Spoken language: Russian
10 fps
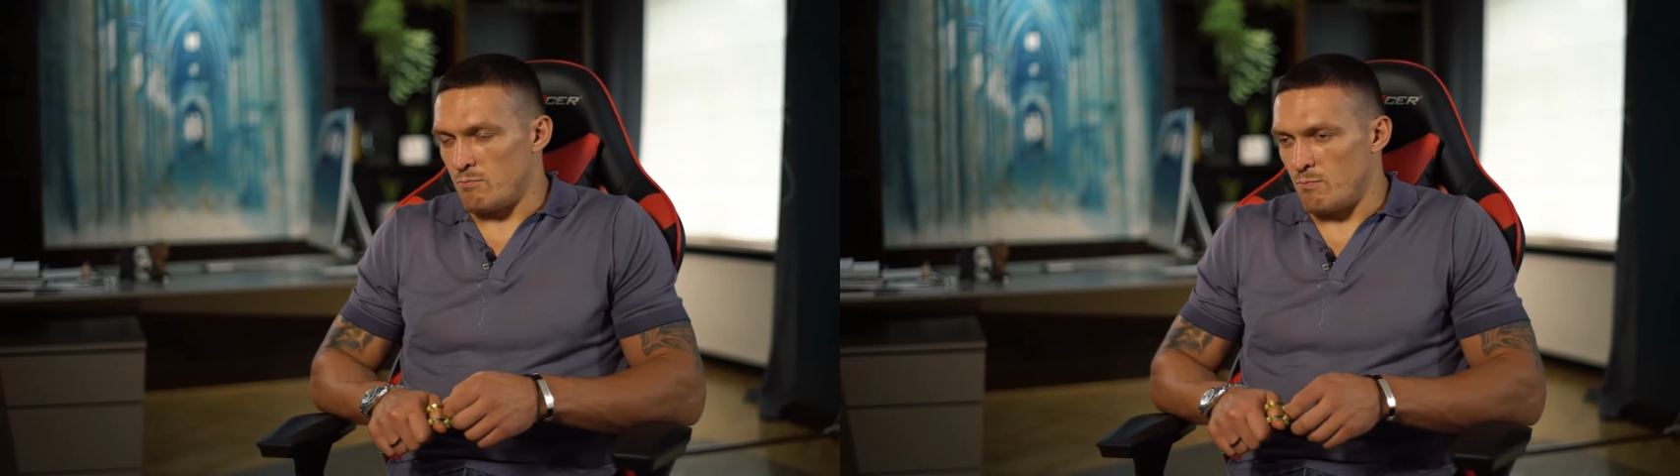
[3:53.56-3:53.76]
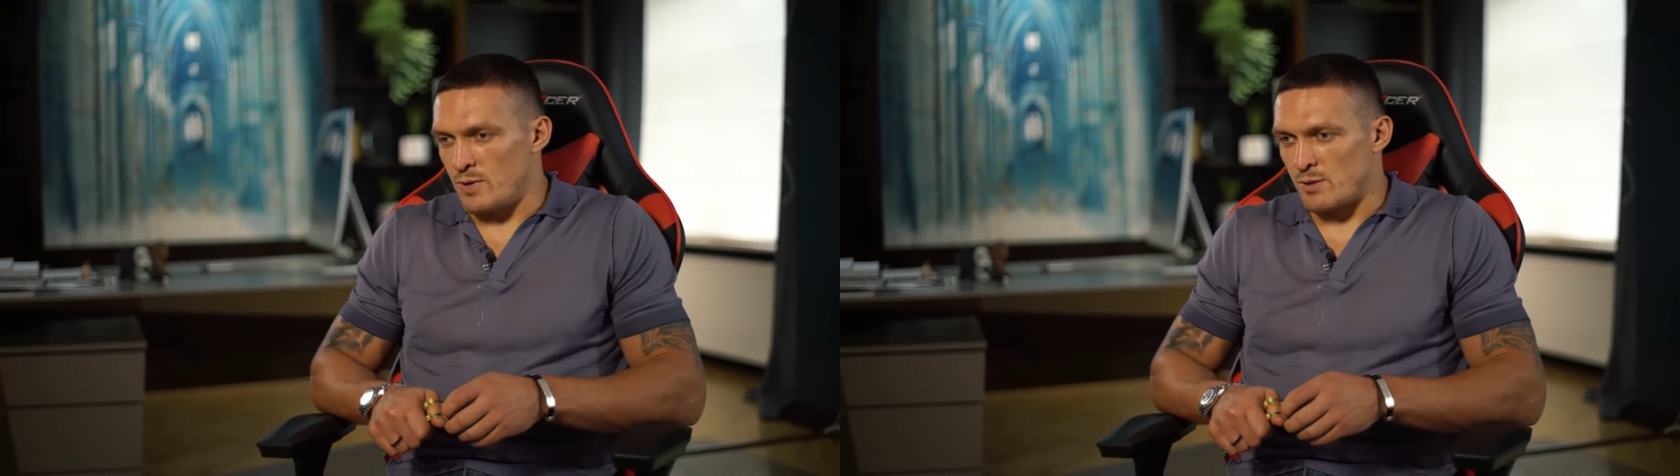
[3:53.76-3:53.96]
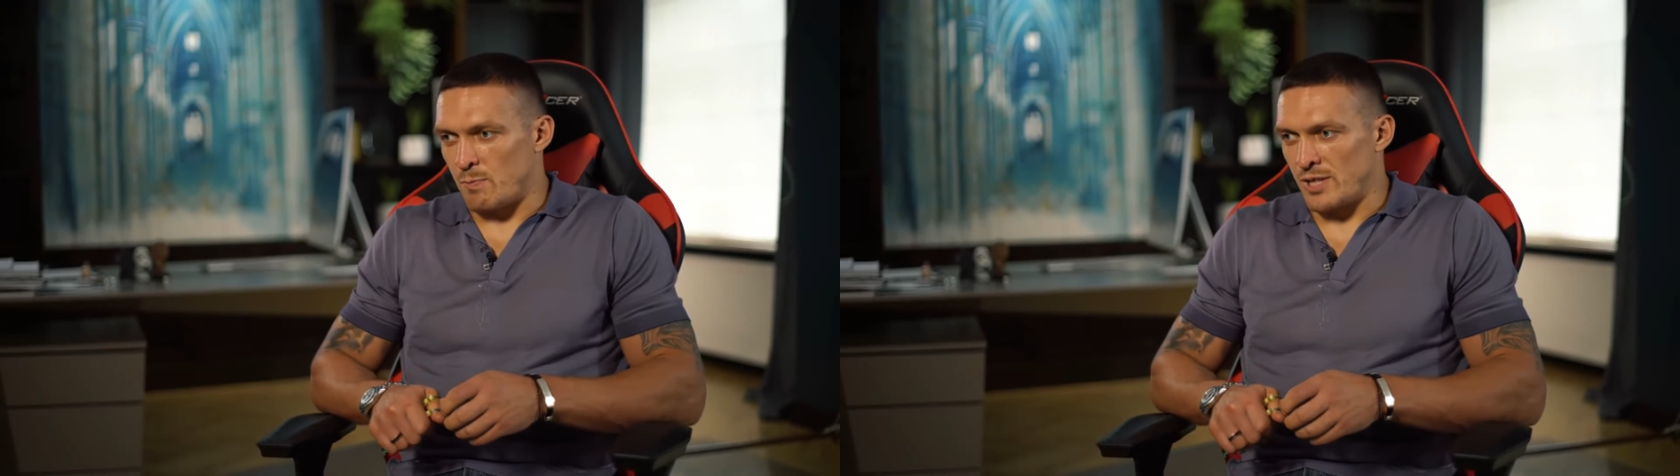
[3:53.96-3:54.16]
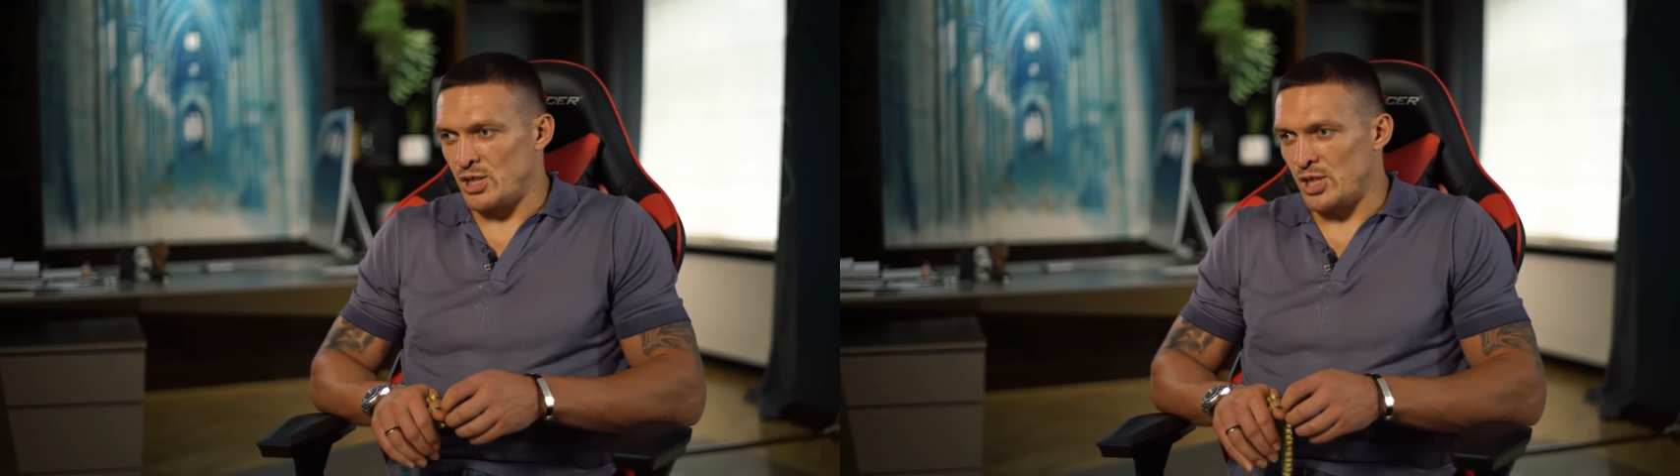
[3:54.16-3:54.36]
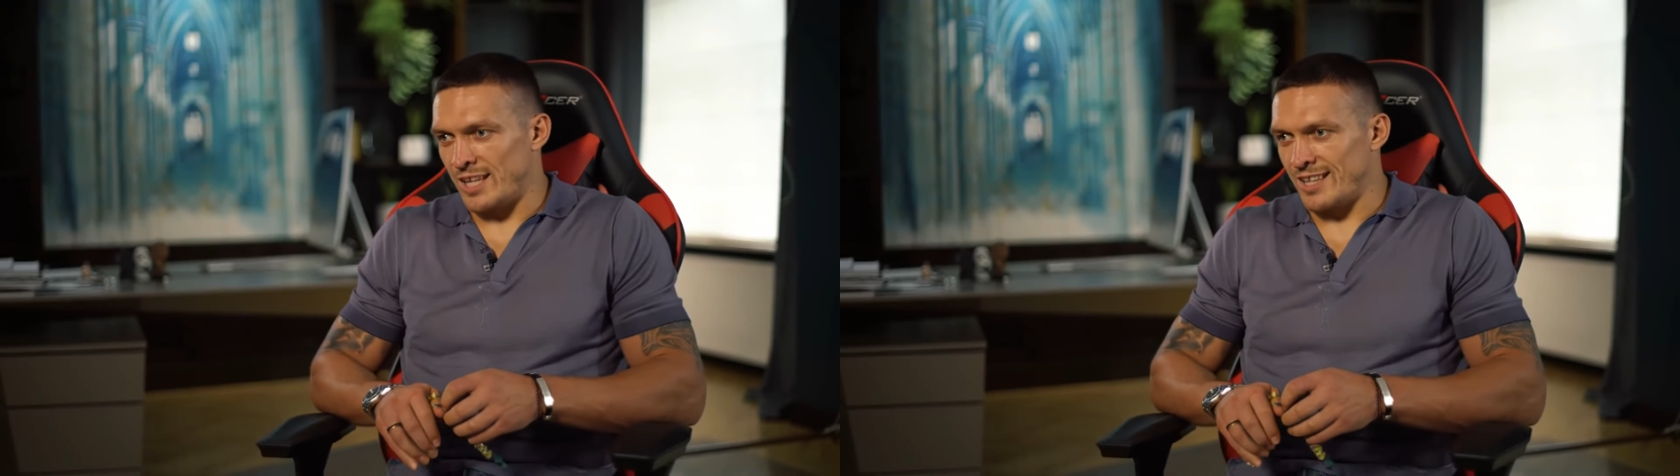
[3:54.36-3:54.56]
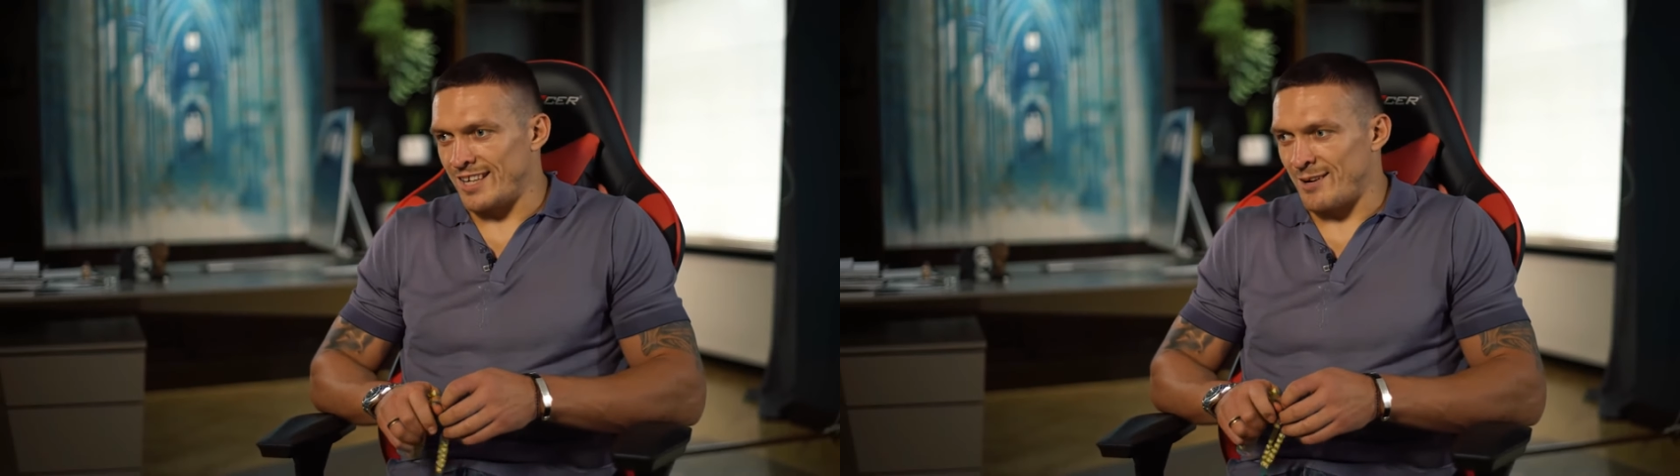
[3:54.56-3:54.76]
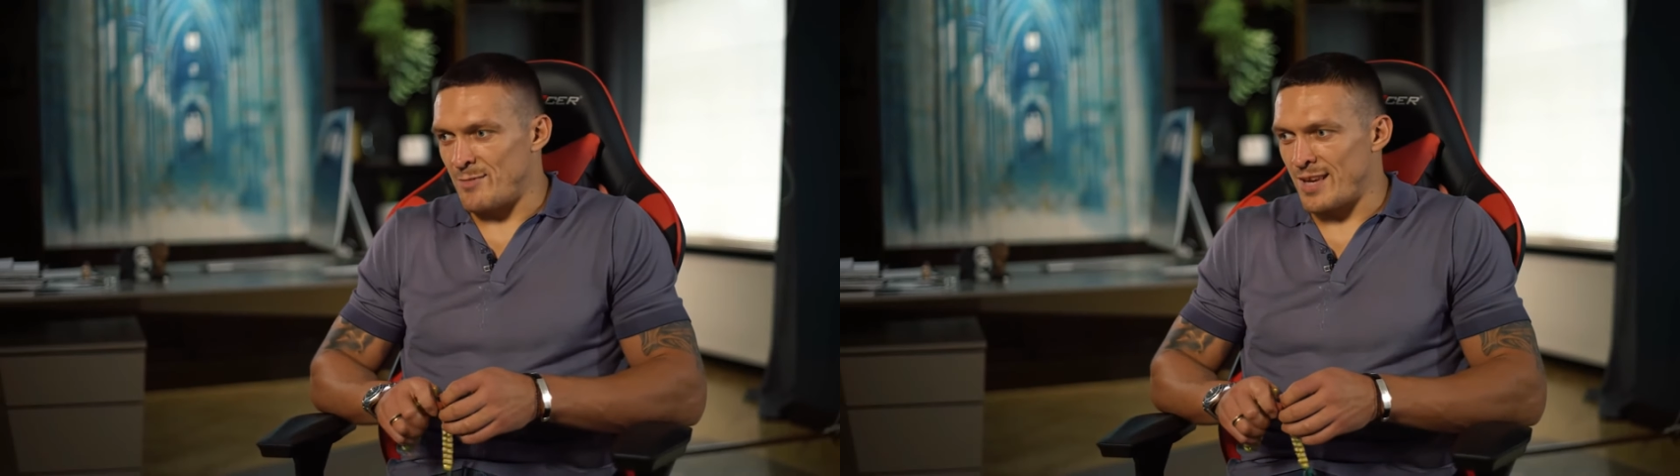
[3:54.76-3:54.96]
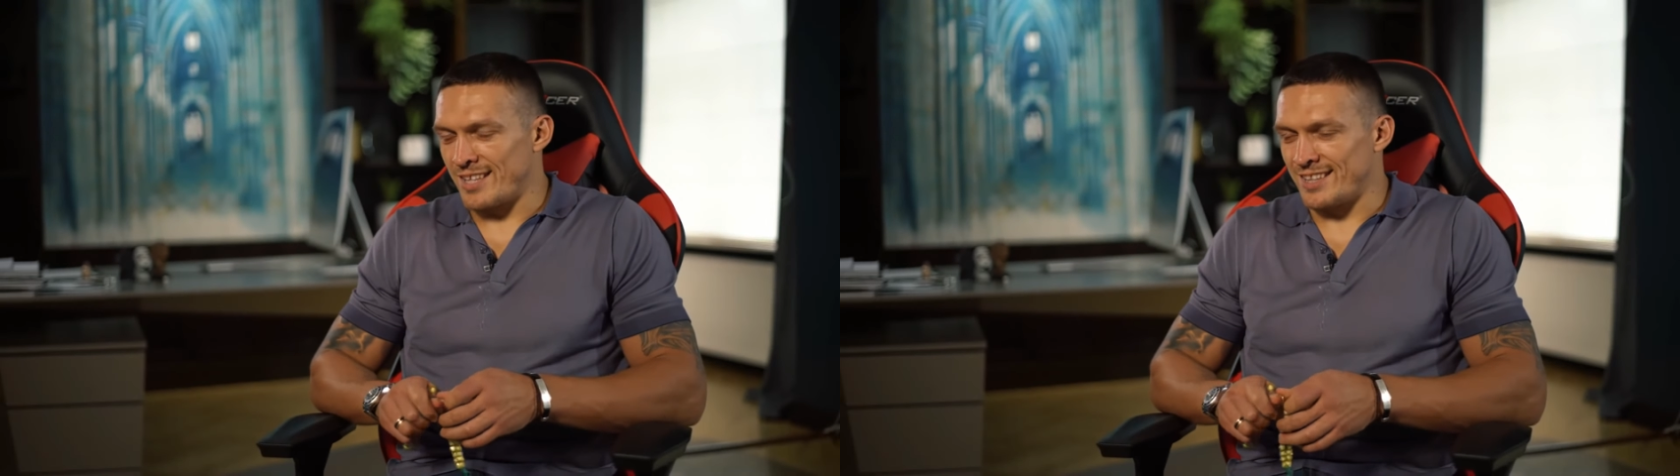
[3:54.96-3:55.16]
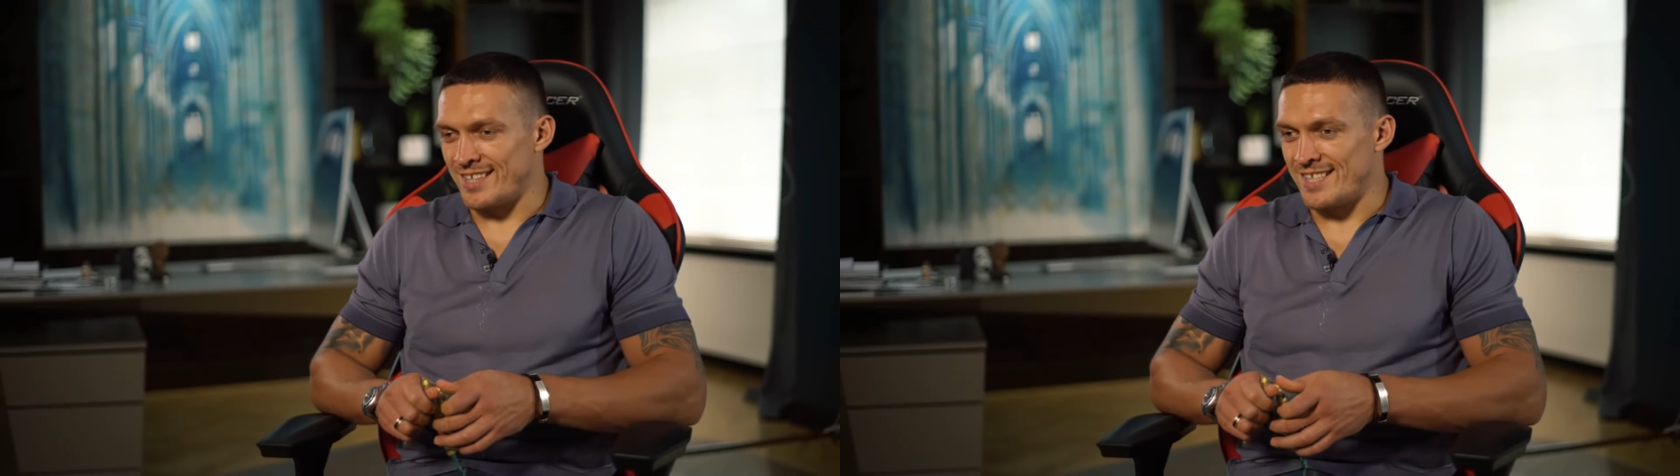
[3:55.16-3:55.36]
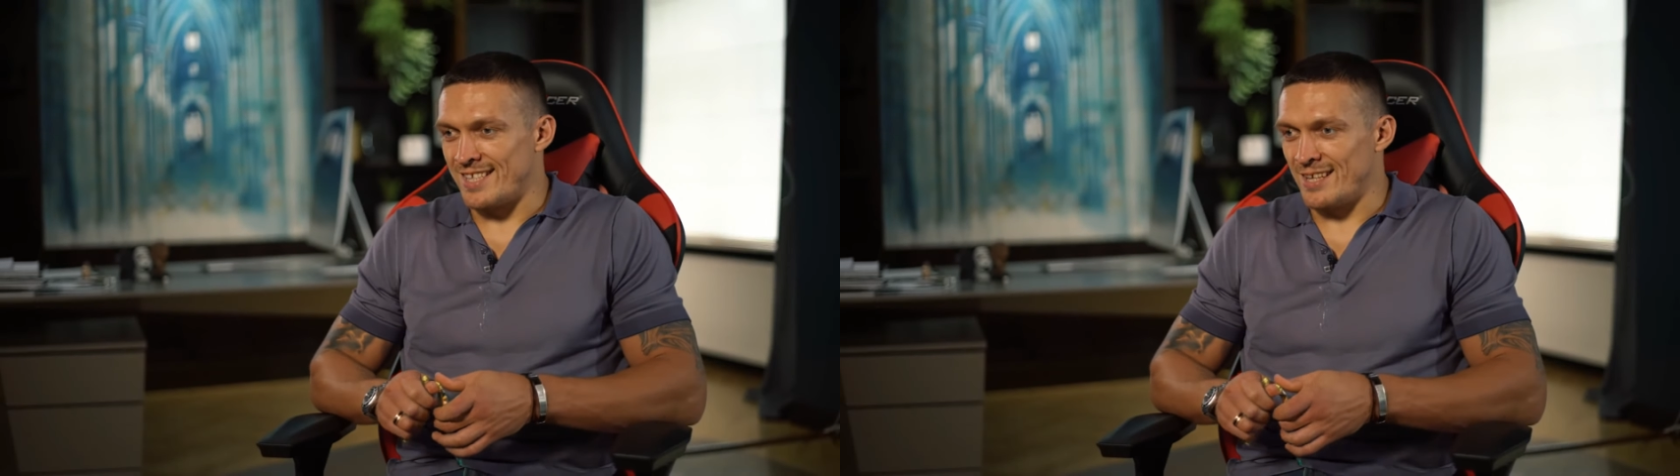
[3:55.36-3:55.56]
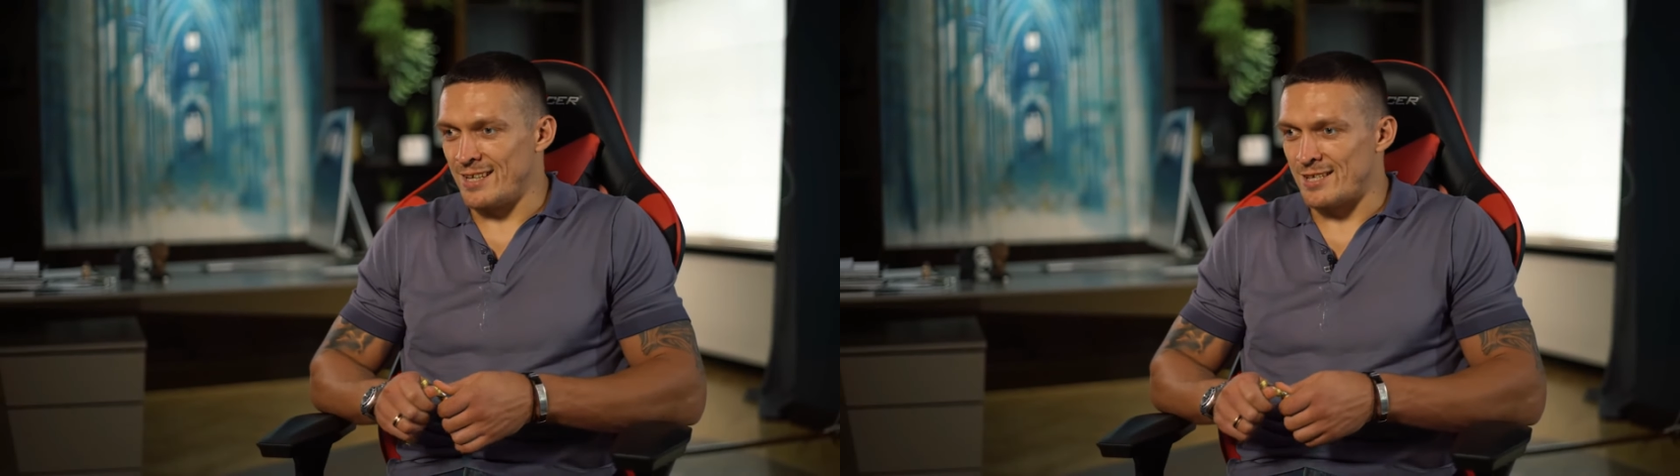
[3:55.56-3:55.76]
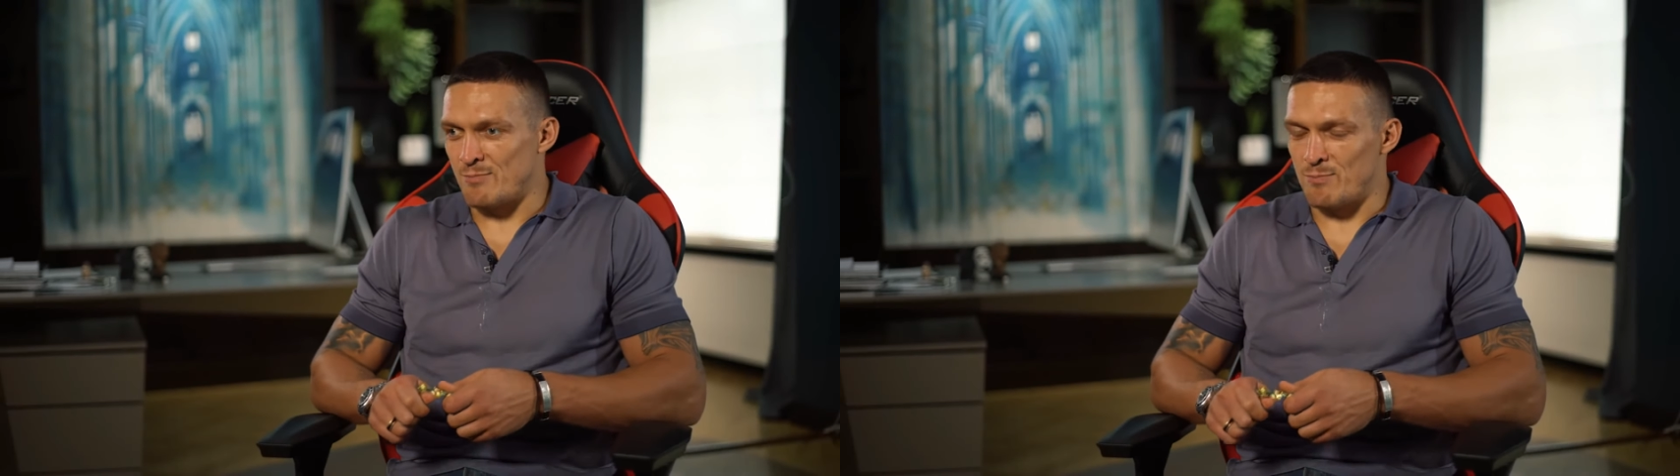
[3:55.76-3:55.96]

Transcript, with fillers: беспощадно ко мне относились,